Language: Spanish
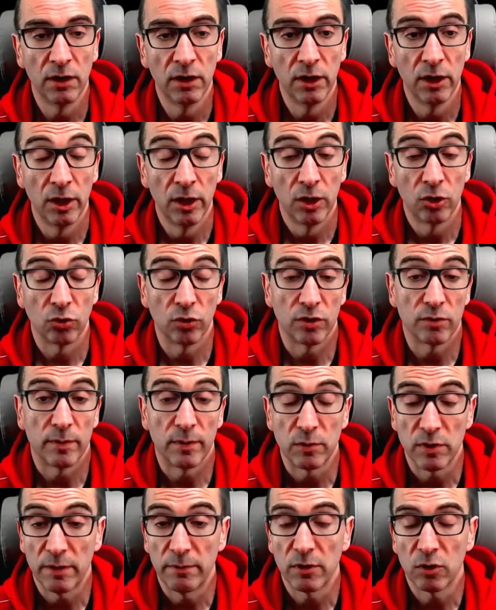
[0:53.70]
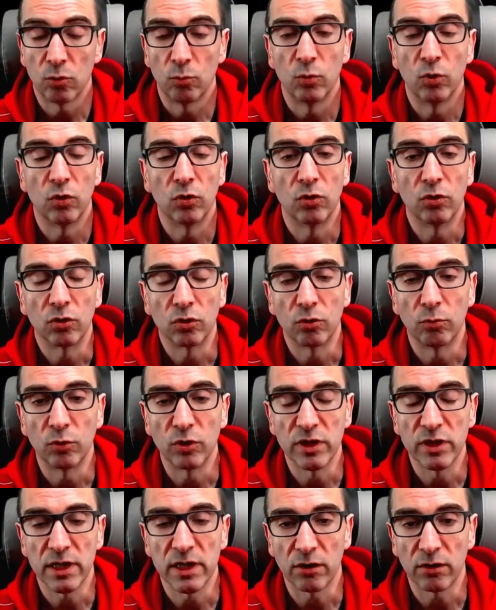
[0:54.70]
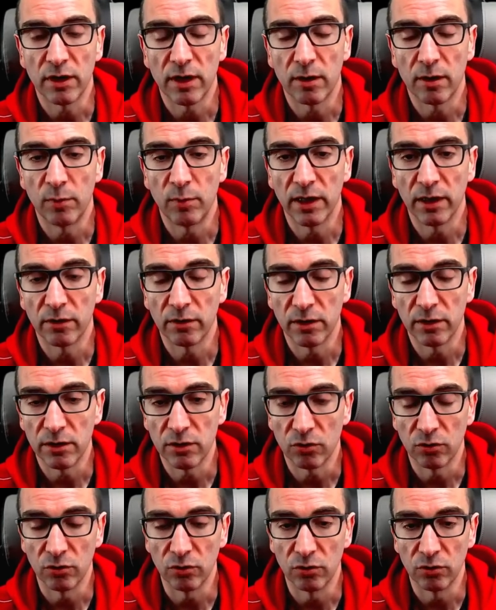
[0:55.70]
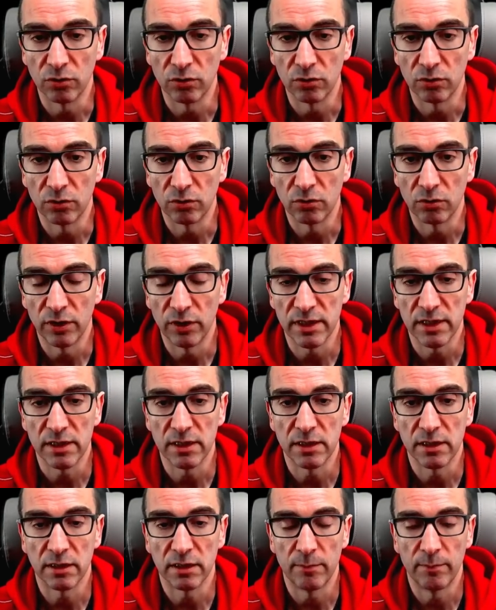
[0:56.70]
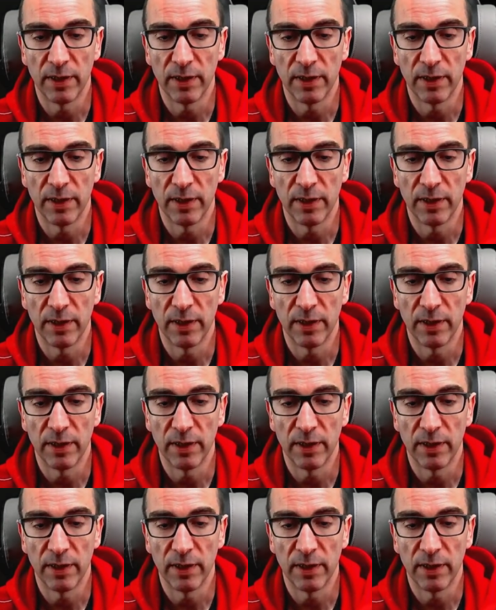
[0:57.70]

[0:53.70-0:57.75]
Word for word: Entonces vamos a ver cómo, desarrollar aplicaciones con, ese sistema.